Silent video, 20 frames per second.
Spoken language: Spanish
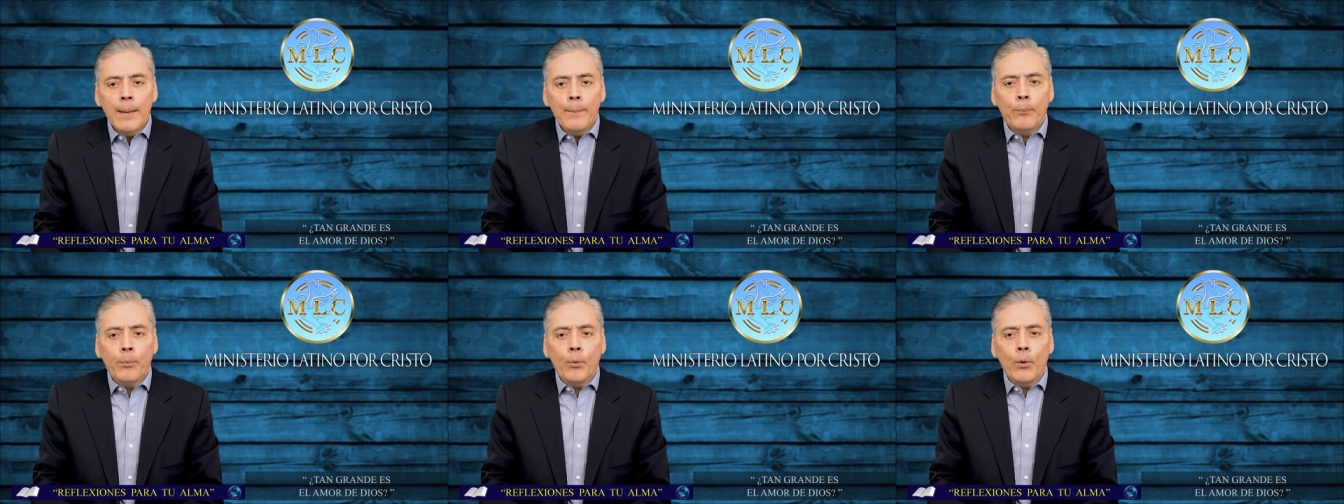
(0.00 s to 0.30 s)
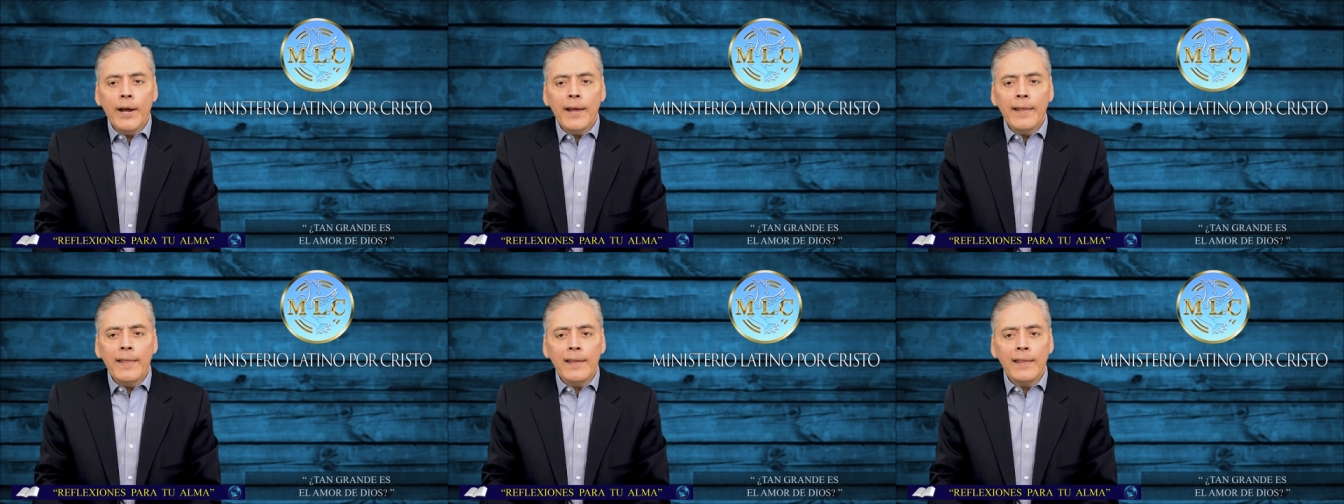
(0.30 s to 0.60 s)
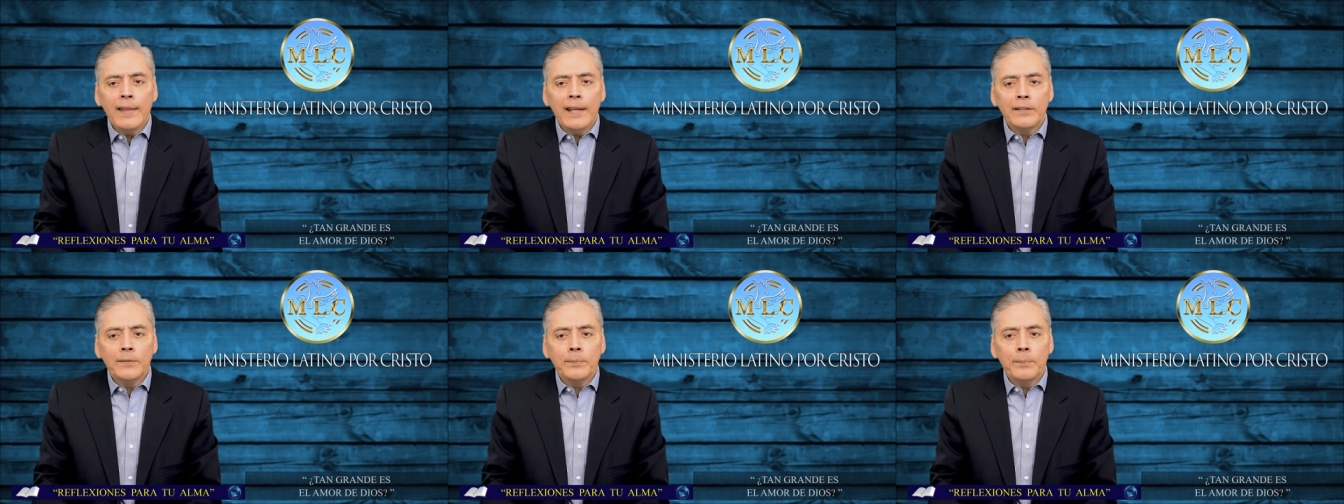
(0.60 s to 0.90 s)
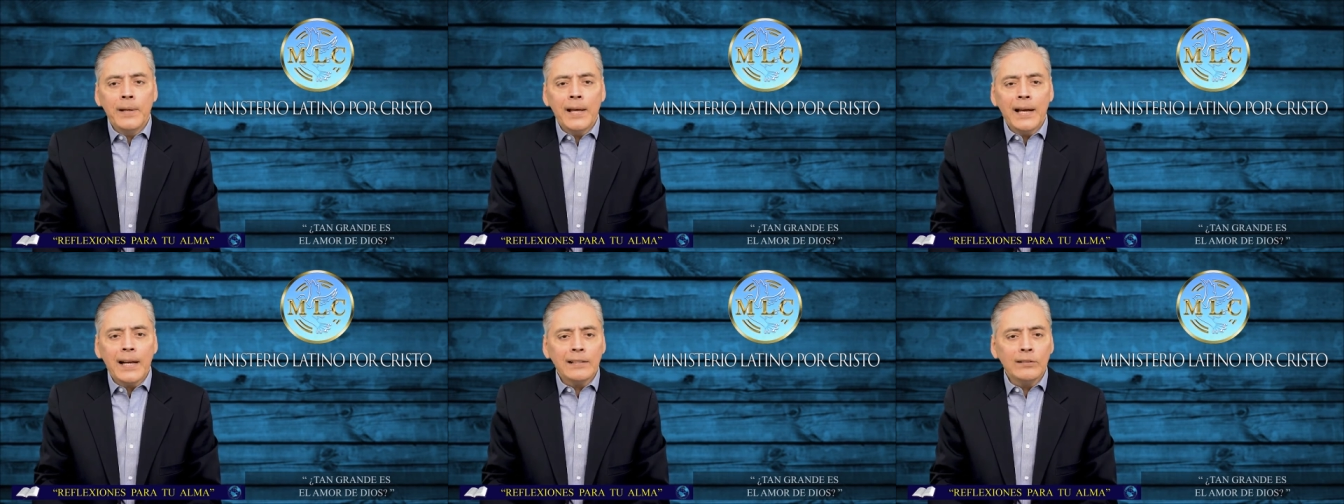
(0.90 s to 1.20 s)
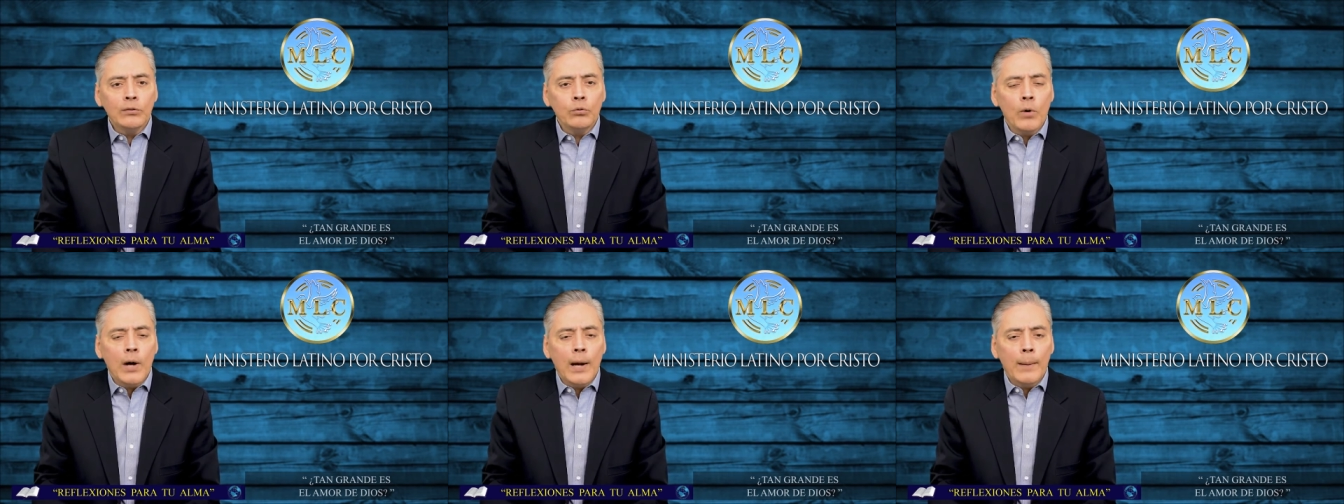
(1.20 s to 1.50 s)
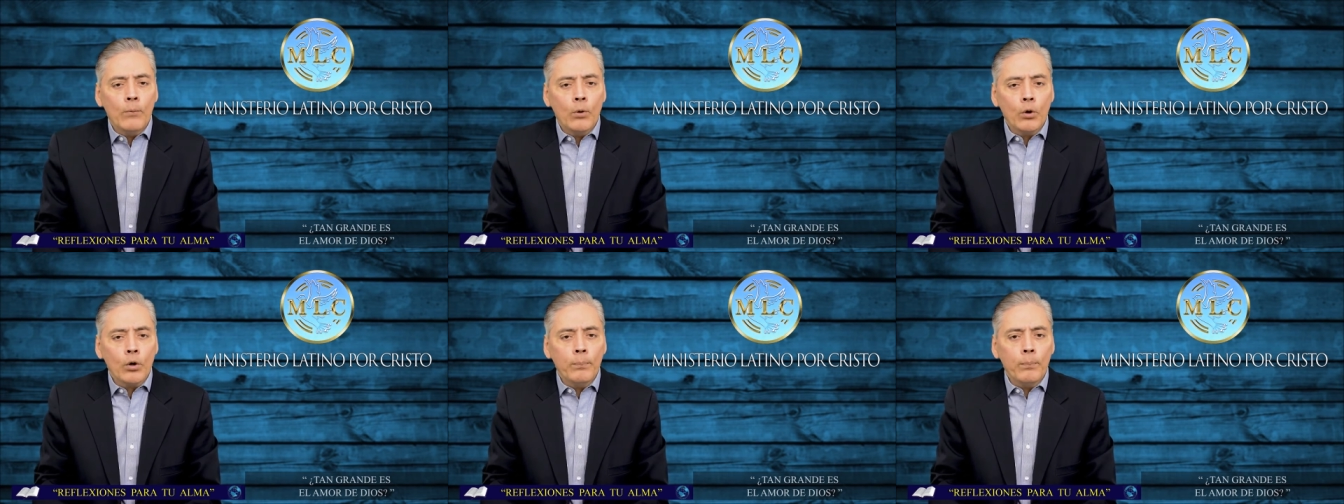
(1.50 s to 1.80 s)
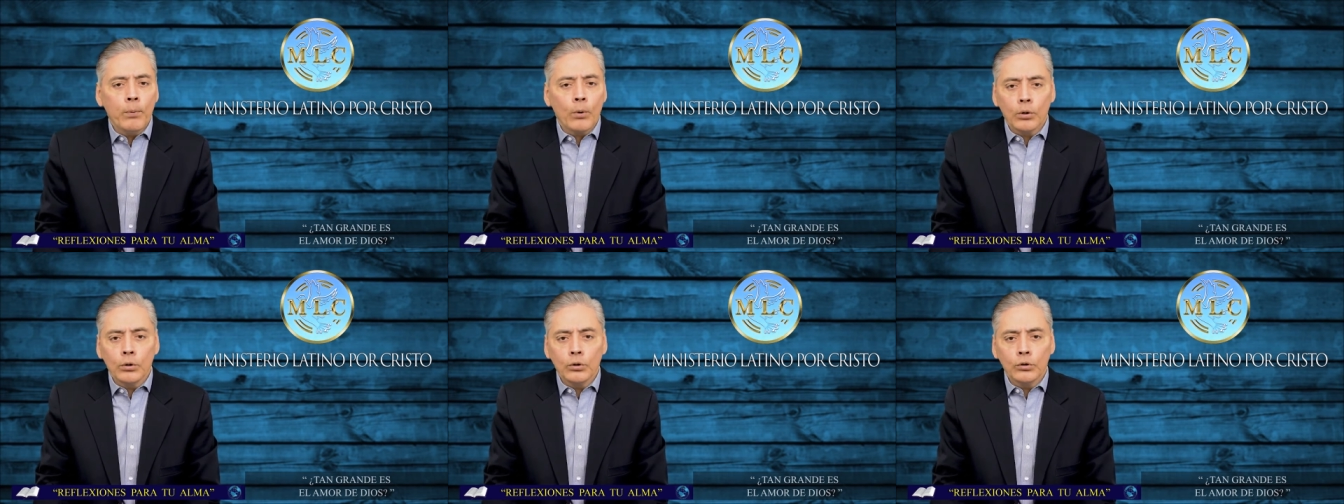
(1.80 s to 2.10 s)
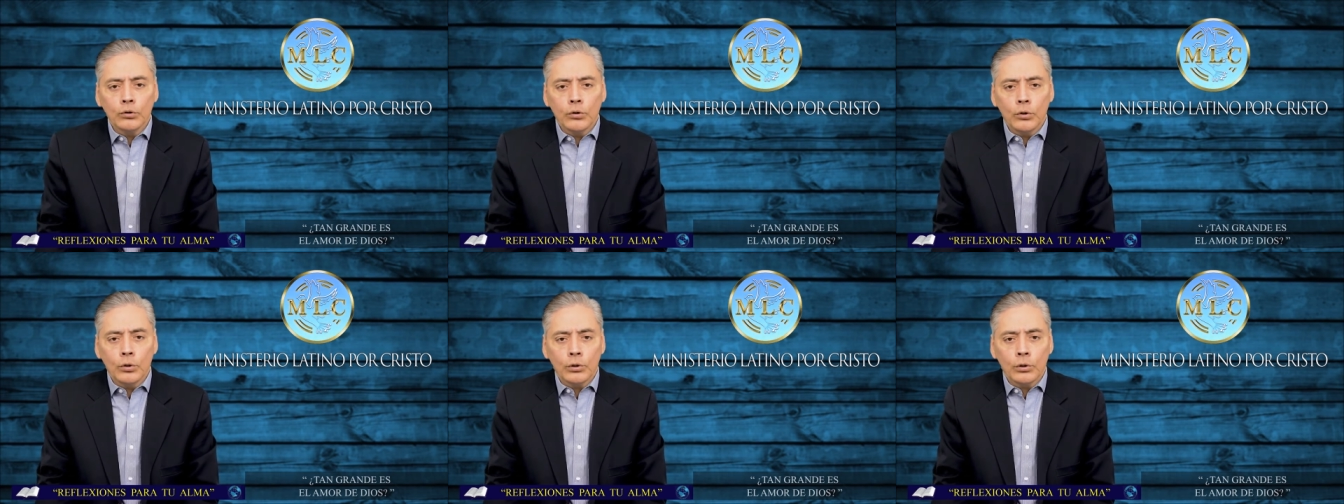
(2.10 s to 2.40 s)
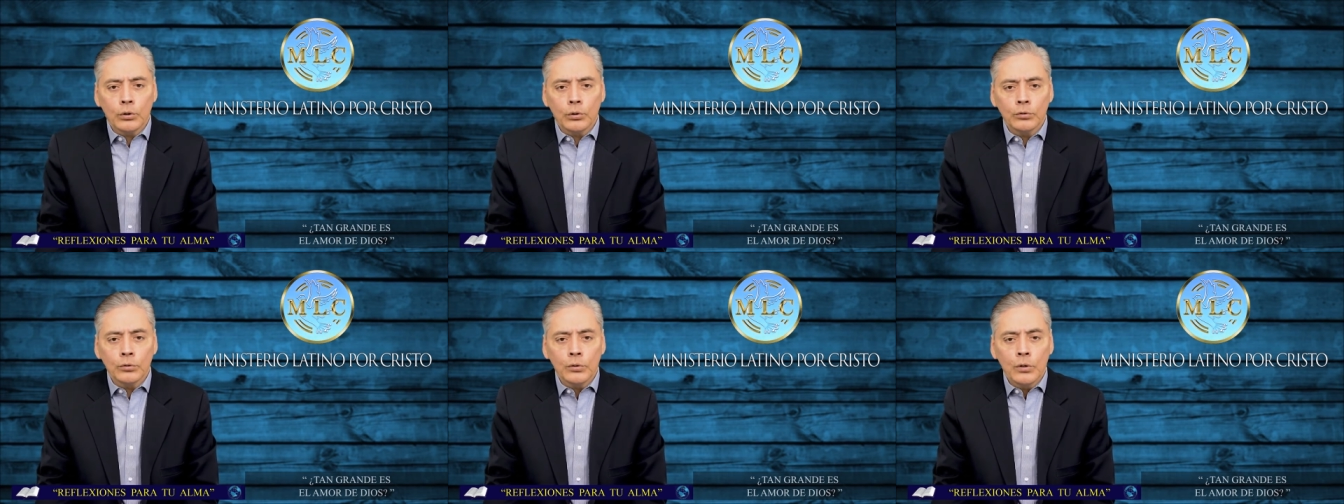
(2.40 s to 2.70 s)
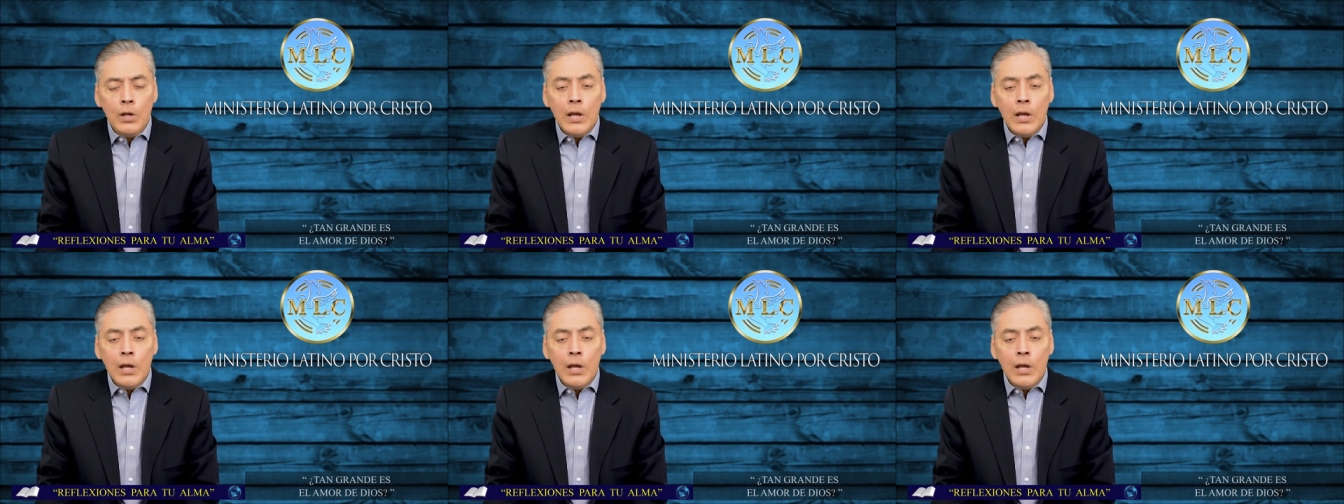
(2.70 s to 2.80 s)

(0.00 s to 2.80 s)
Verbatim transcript: puede desviar su amor por nosotros.